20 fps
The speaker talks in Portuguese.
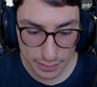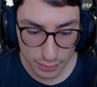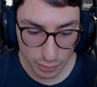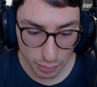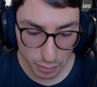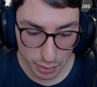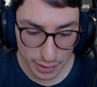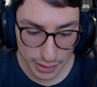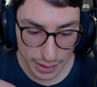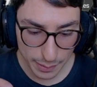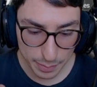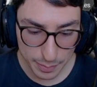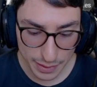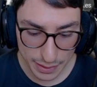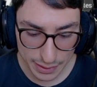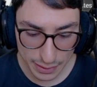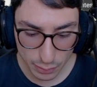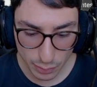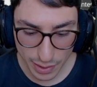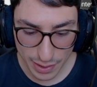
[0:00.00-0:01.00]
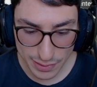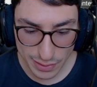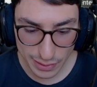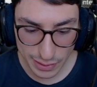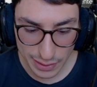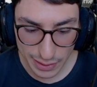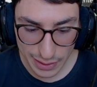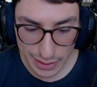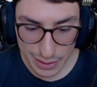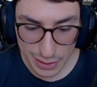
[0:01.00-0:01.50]
Então, vamos clicar primeiro em quest
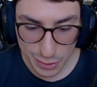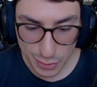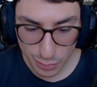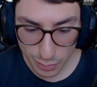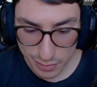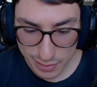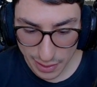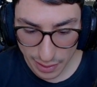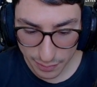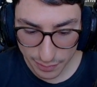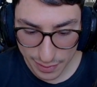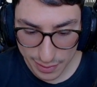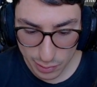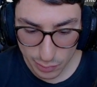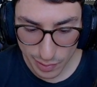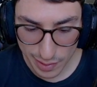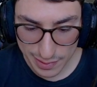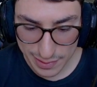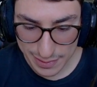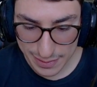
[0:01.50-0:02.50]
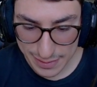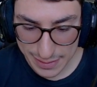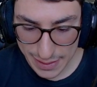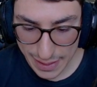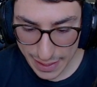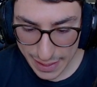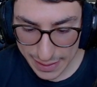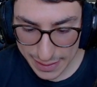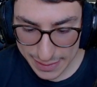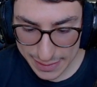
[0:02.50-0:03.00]
aqui. A gente consegue ver as quests
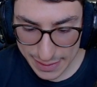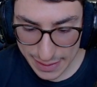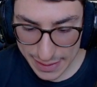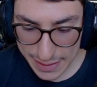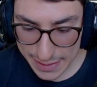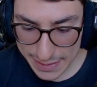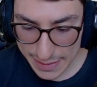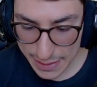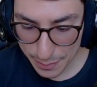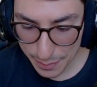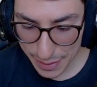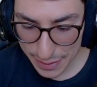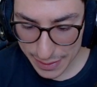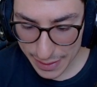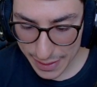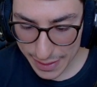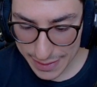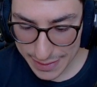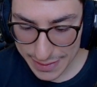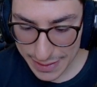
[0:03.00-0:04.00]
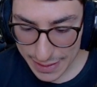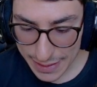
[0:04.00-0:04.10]
diárias, semanais